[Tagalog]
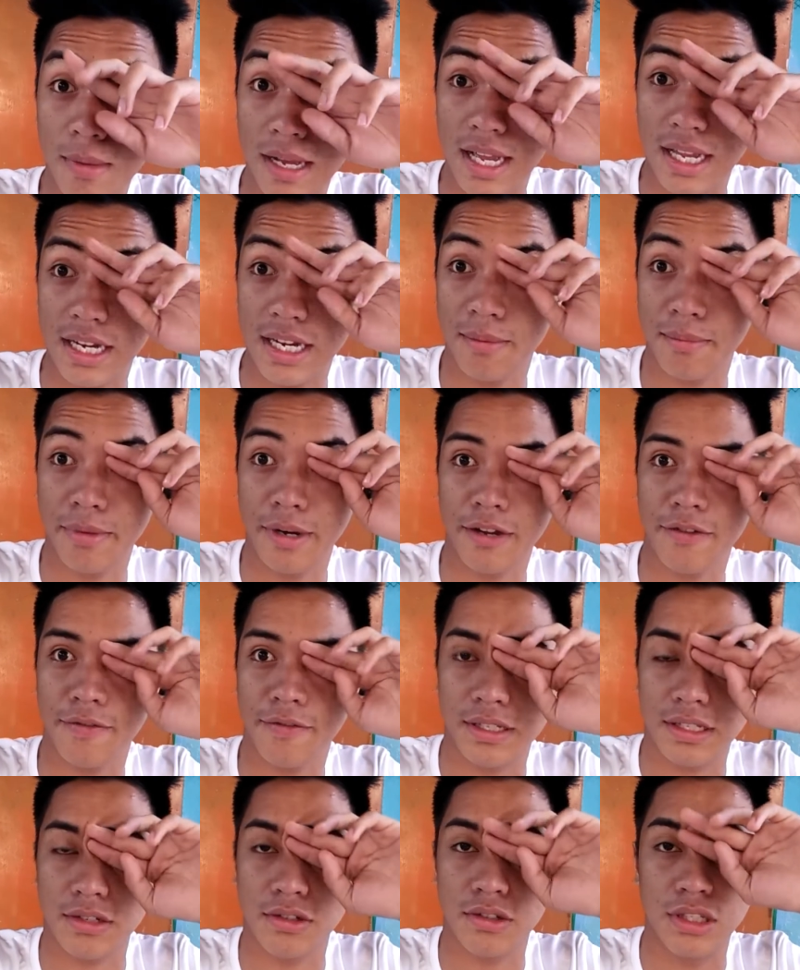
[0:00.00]
ako kumakain ng
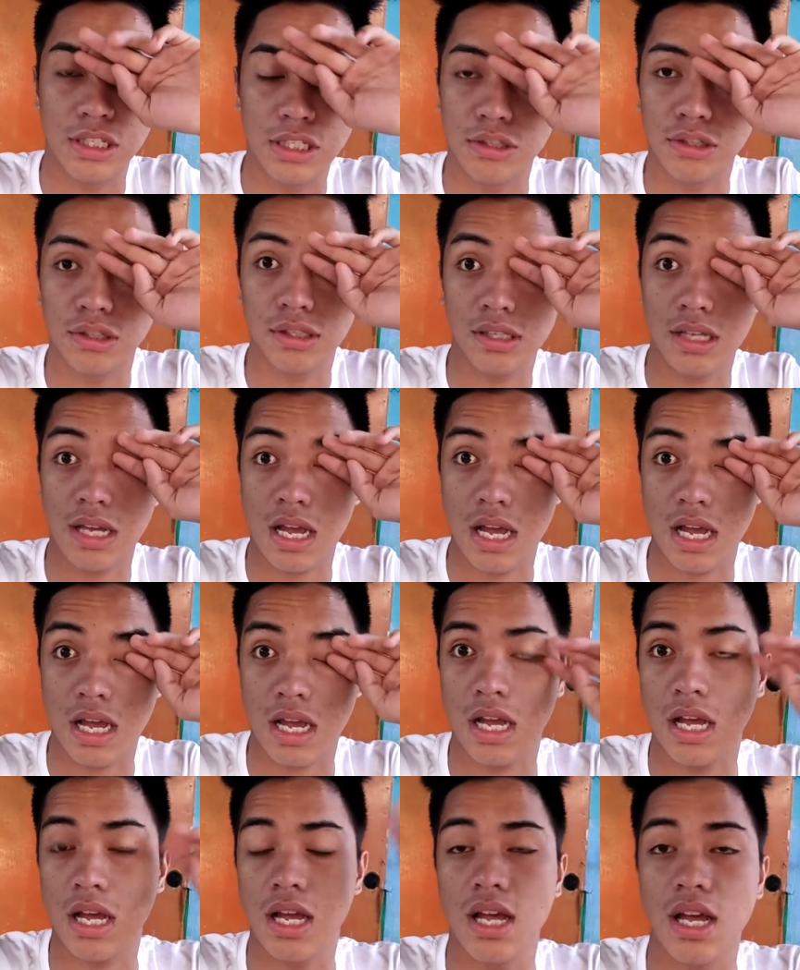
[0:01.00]
breakfast ko dito
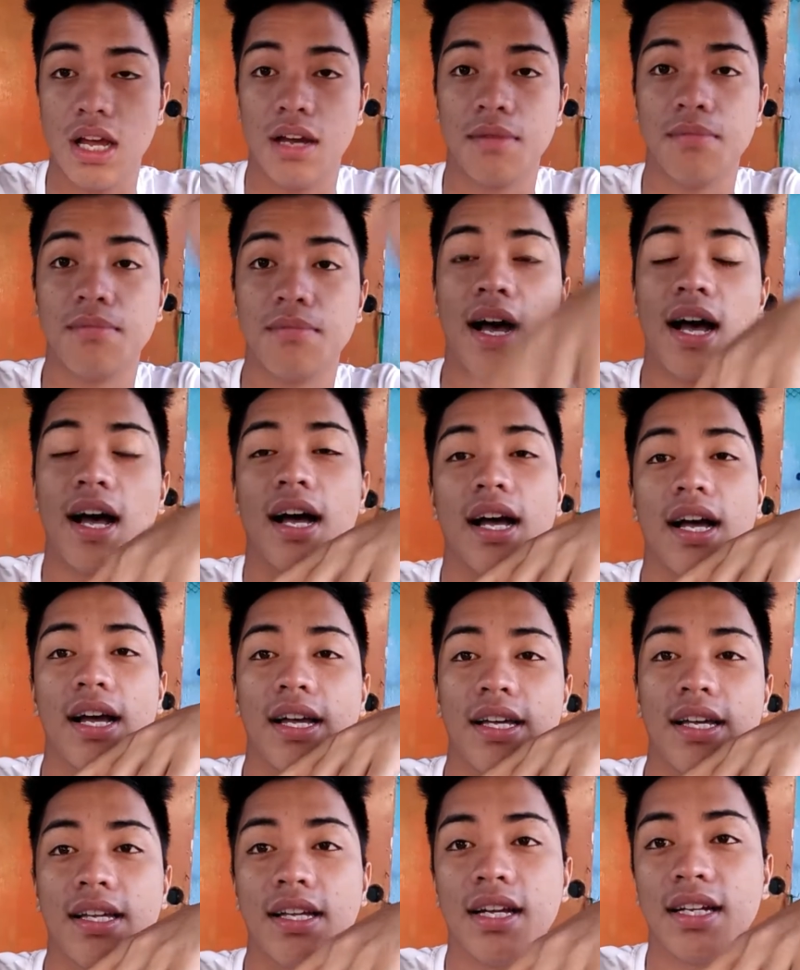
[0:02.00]
sa
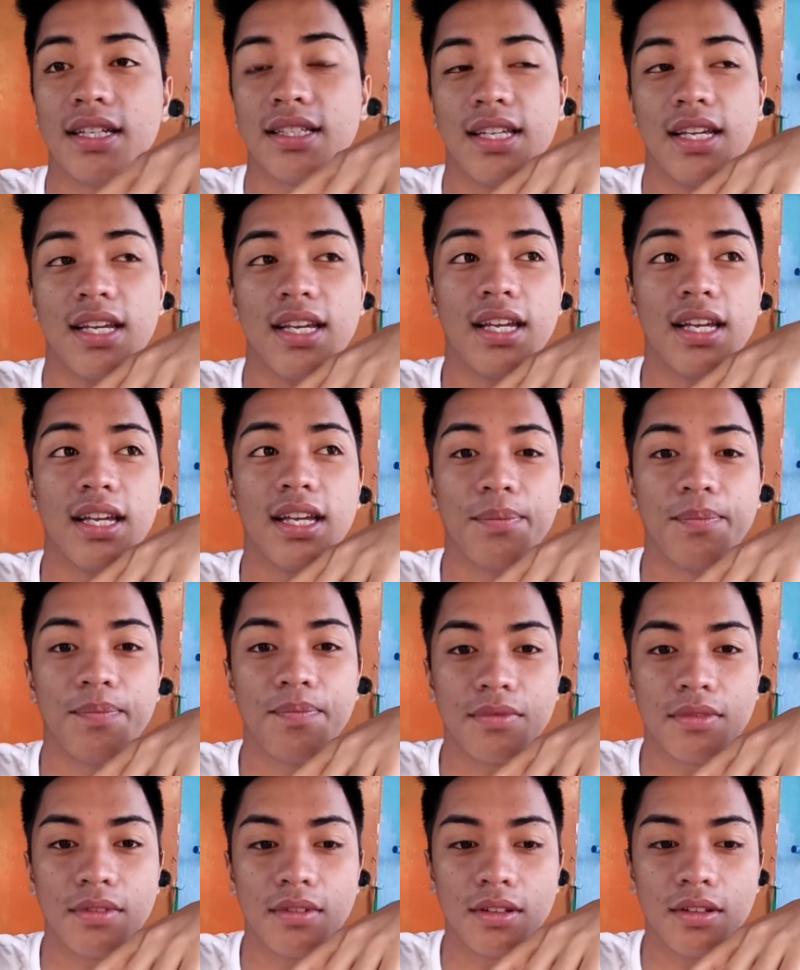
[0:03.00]
bahay
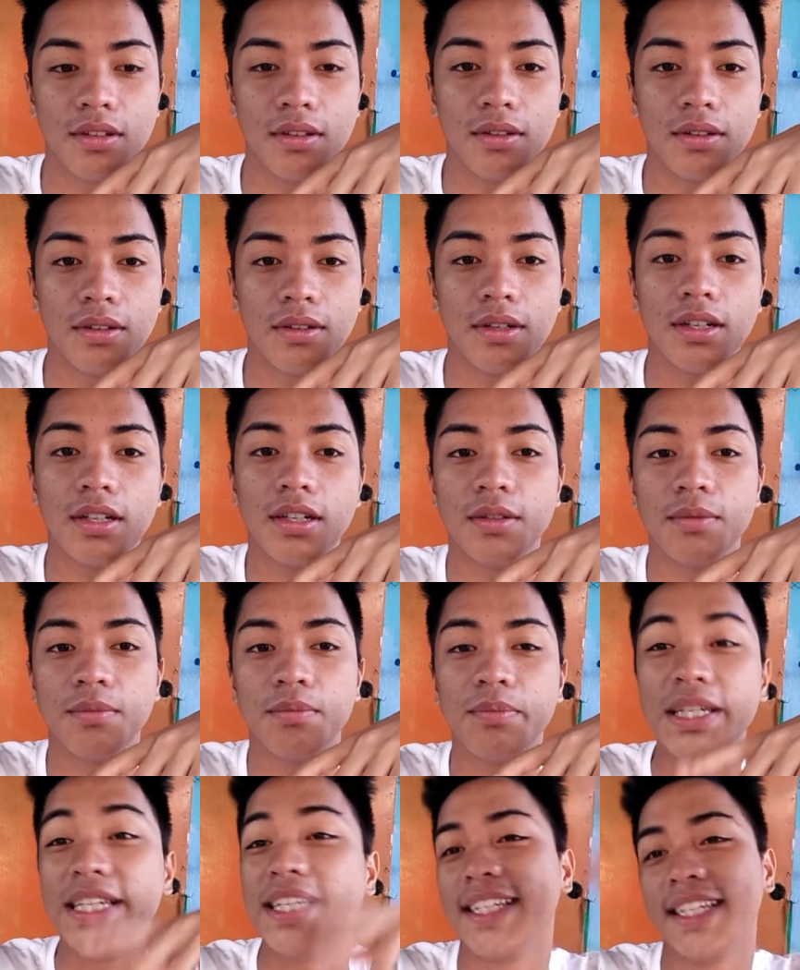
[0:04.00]
kasi
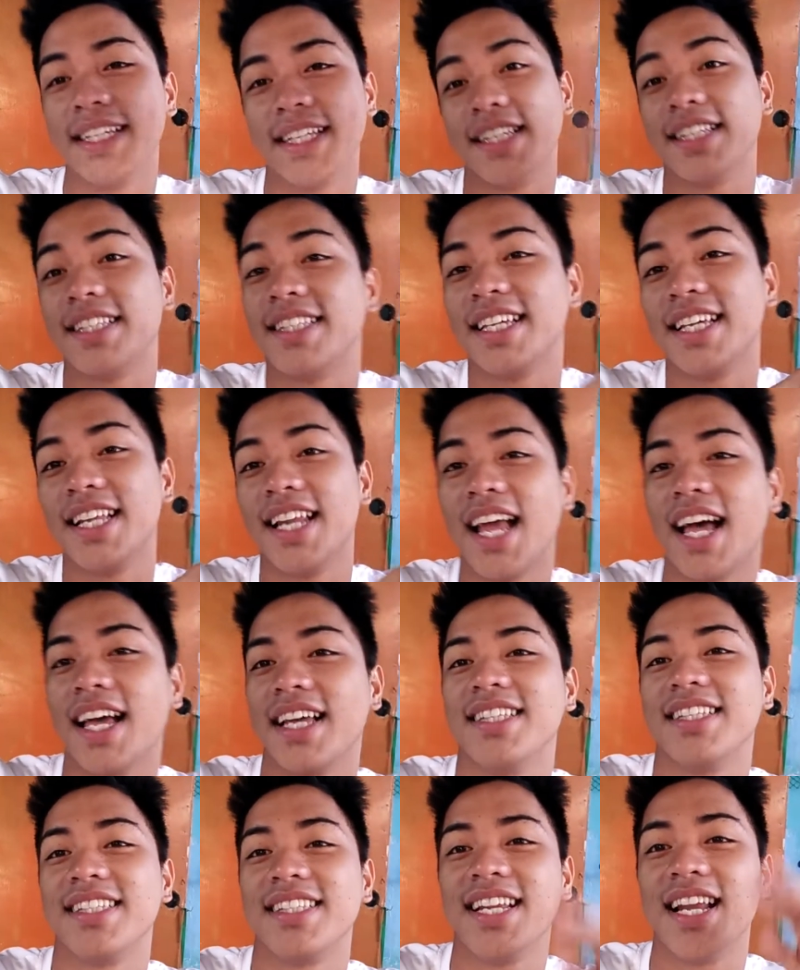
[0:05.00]
um, busy rin
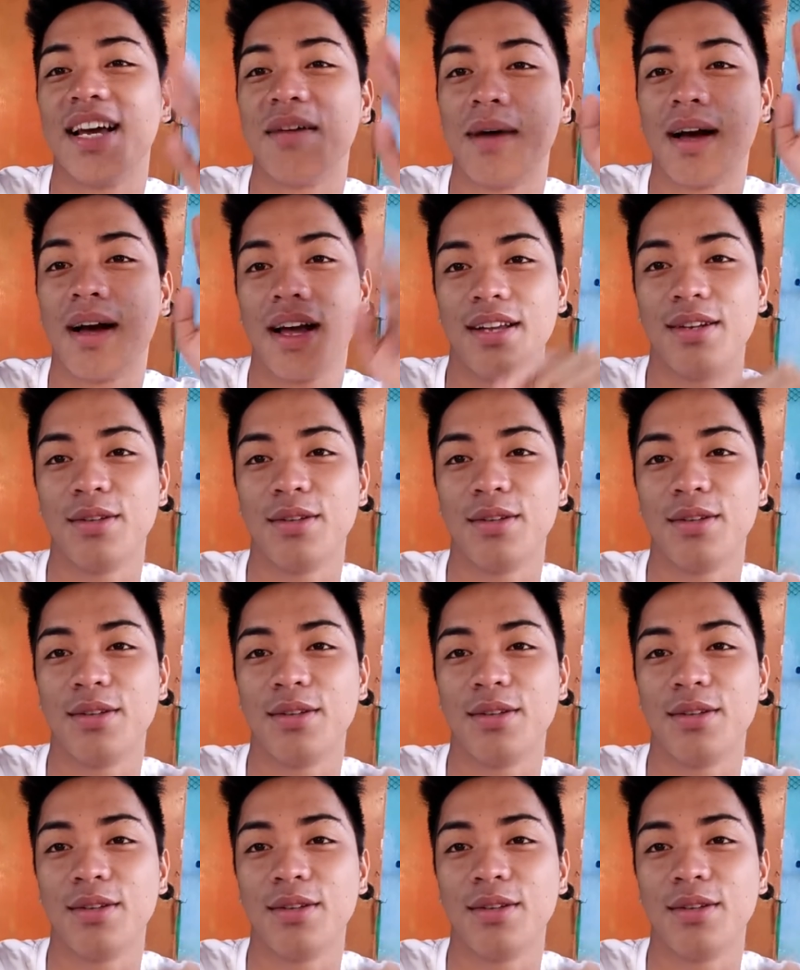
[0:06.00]
sila. Hindi sila